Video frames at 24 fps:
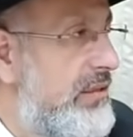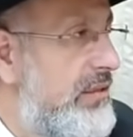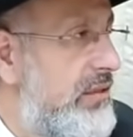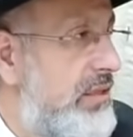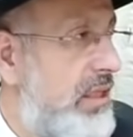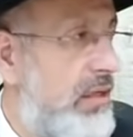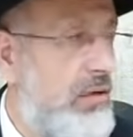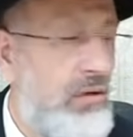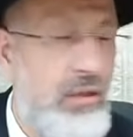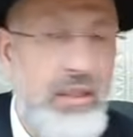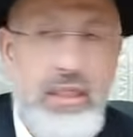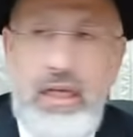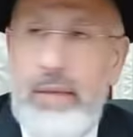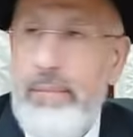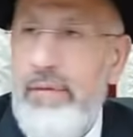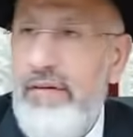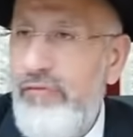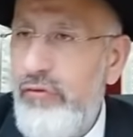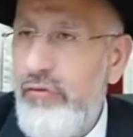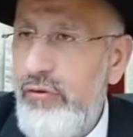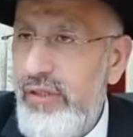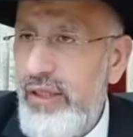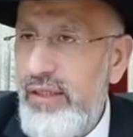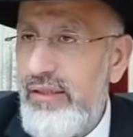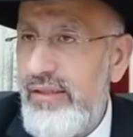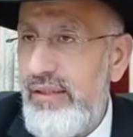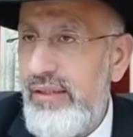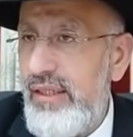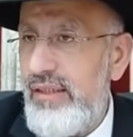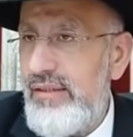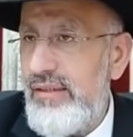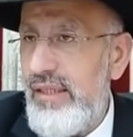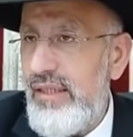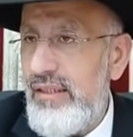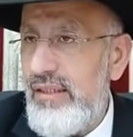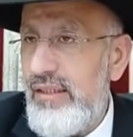Alors qu'il n'a pas fauté, c'est un
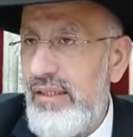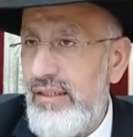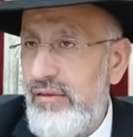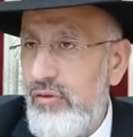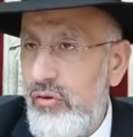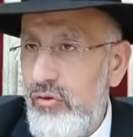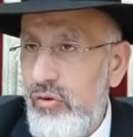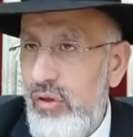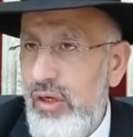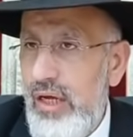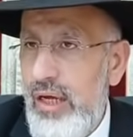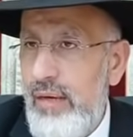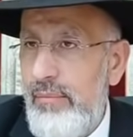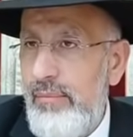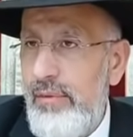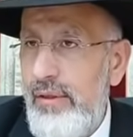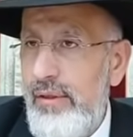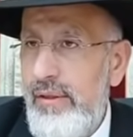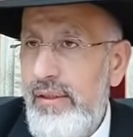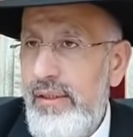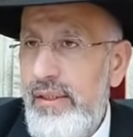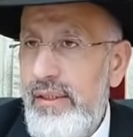tzaddik et l'âme.